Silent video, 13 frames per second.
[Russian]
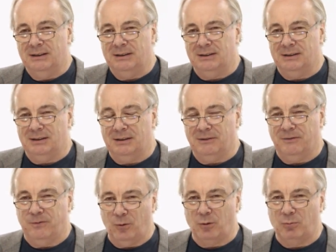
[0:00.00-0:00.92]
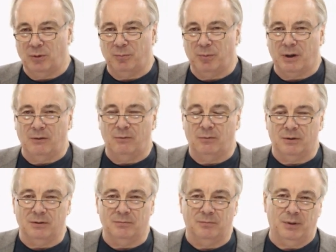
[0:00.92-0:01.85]
А, форум мы
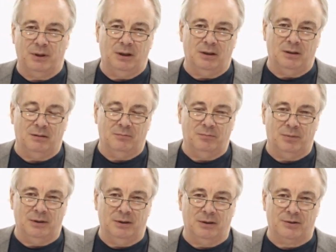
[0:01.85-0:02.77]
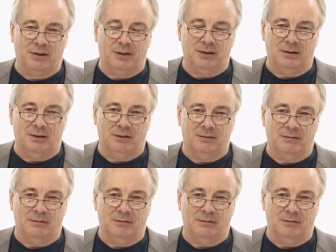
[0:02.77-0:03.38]
проводим при поддержке